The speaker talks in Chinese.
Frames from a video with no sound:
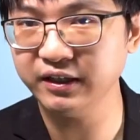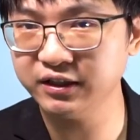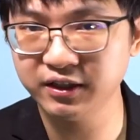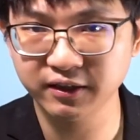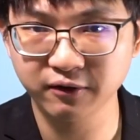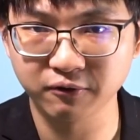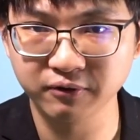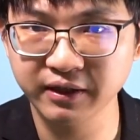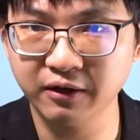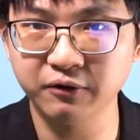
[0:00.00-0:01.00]
一切的
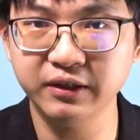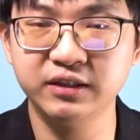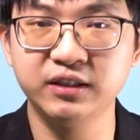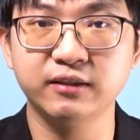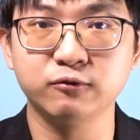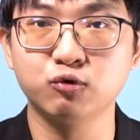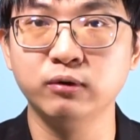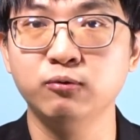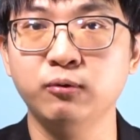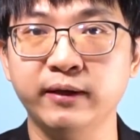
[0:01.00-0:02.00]
荣耀，一切的
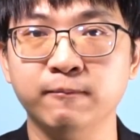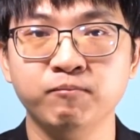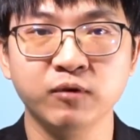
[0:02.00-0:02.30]
尊贵。